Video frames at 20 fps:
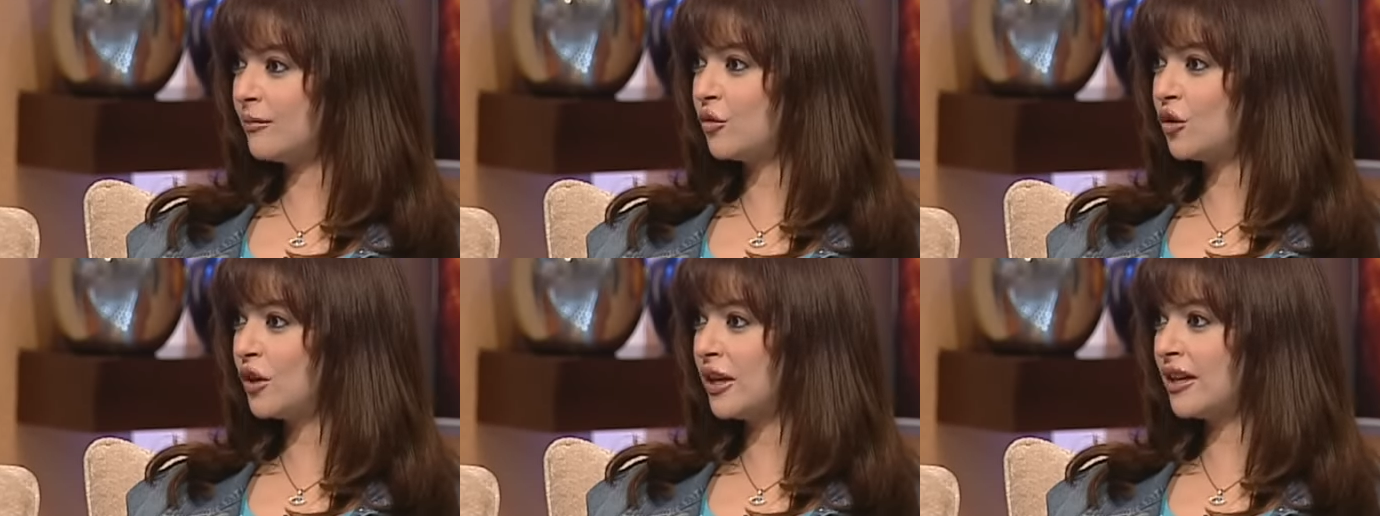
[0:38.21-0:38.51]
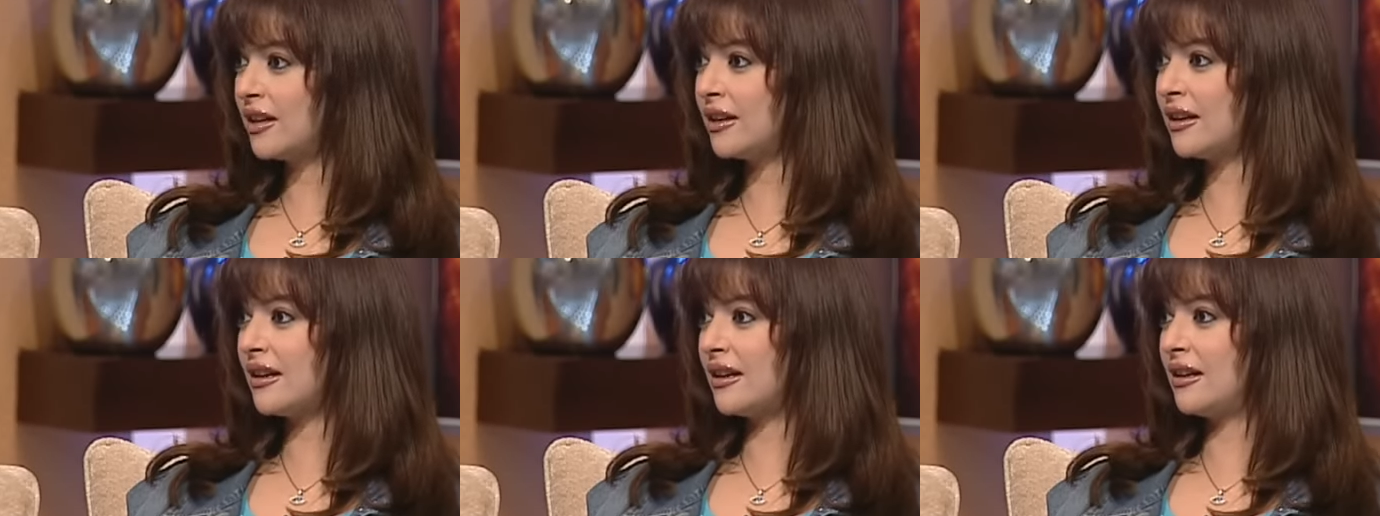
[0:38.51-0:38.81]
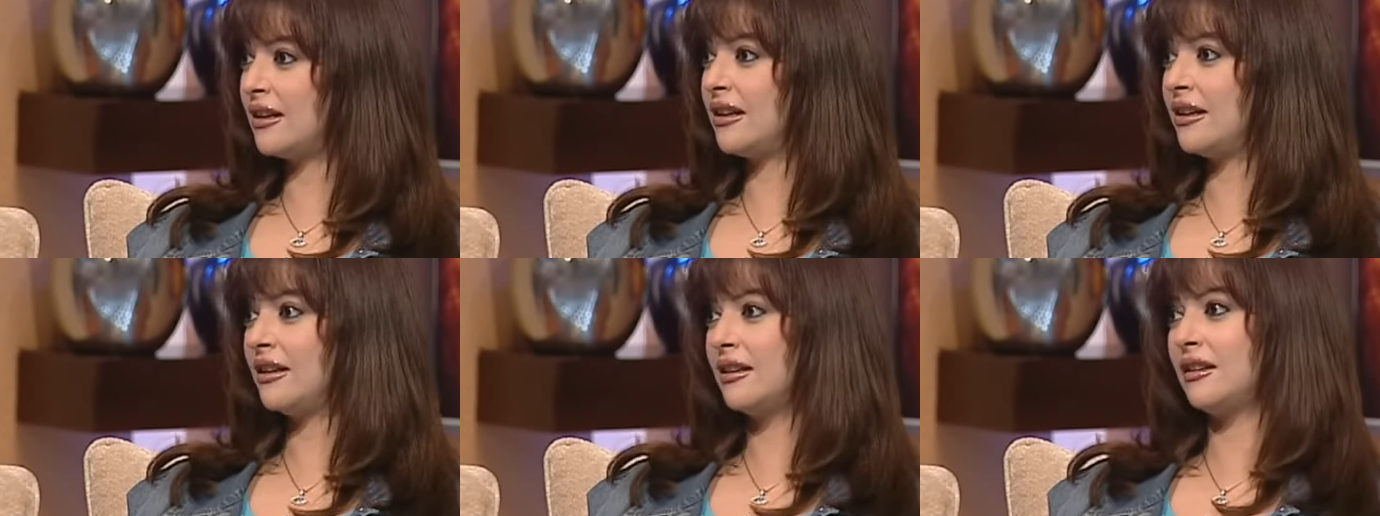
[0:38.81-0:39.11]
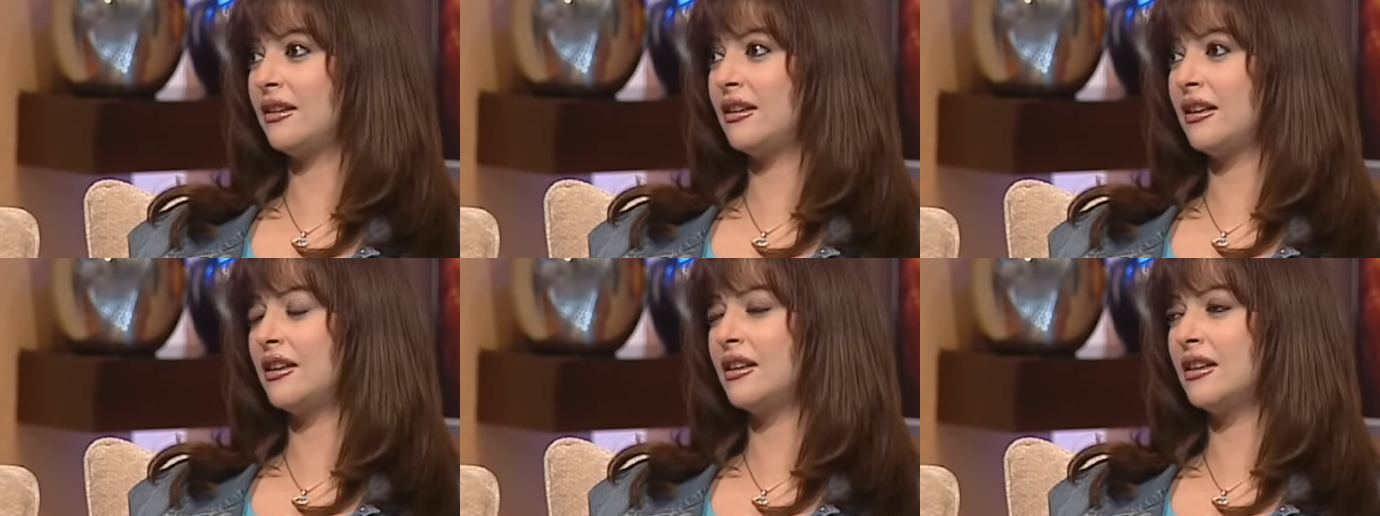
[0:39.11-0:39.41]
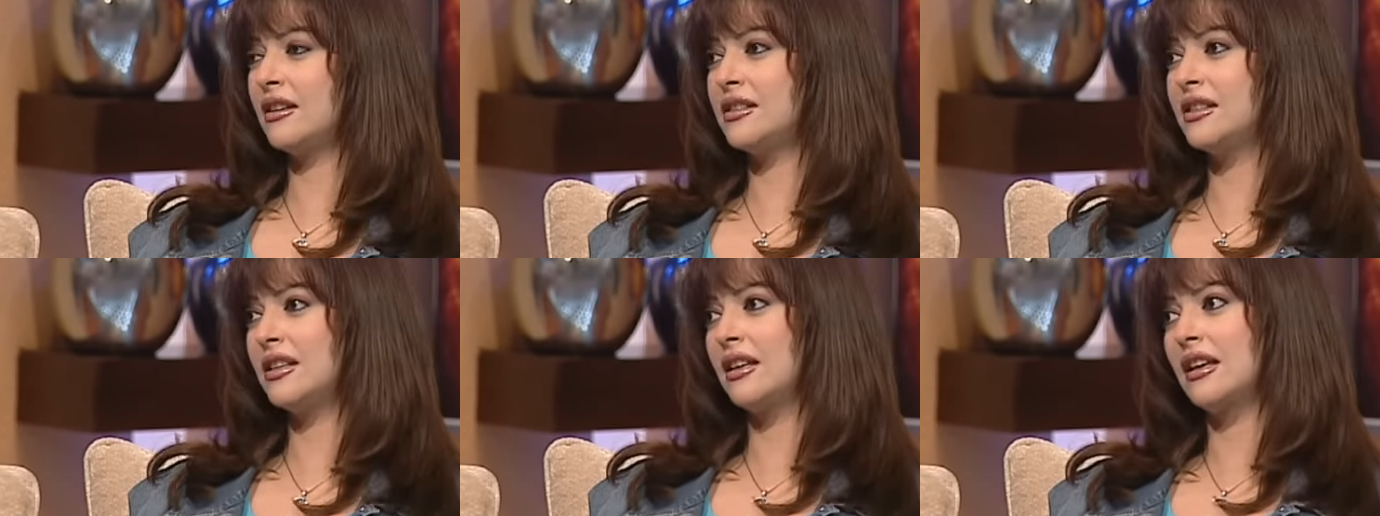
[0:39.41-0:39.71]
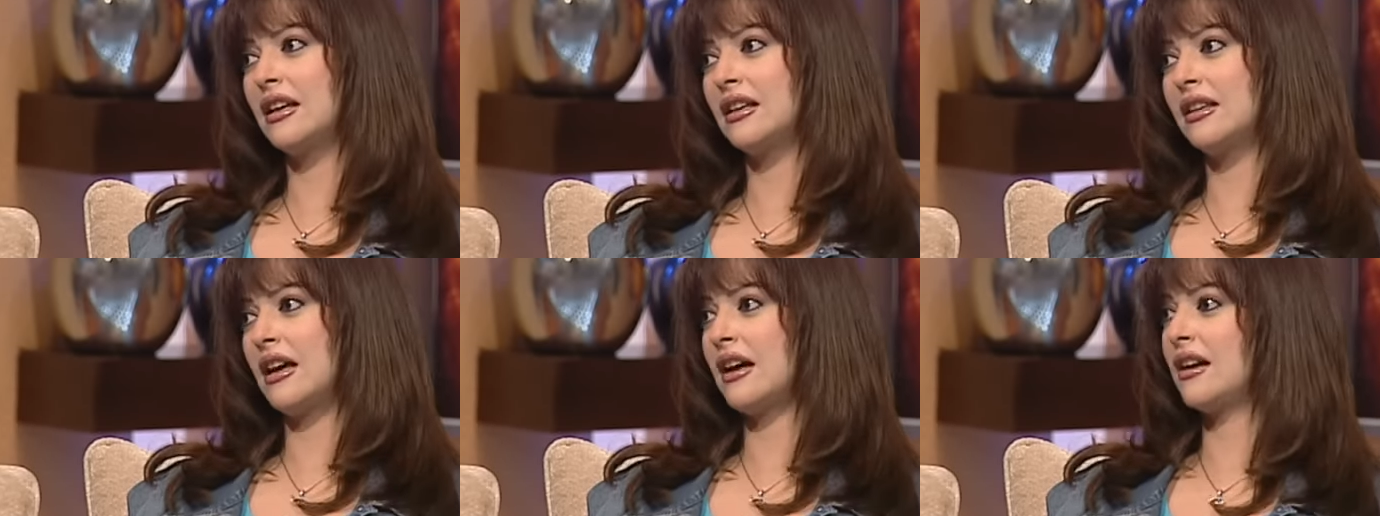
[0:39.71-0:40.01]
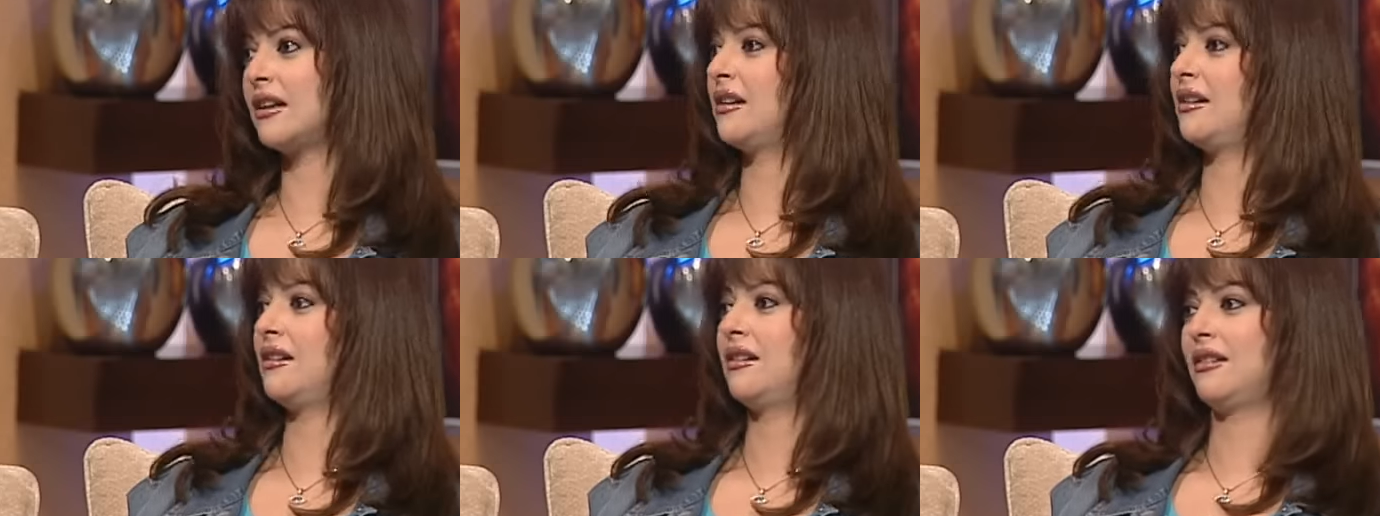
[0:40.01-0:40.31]
بناء على ان هي دي
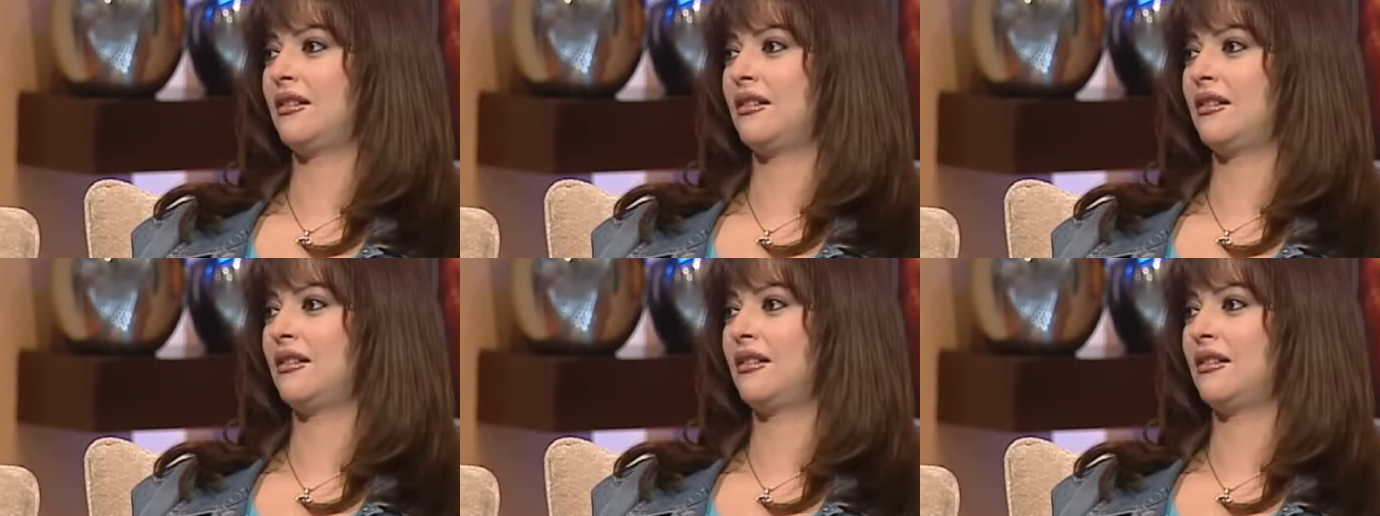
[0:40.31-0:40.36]
الجدعنه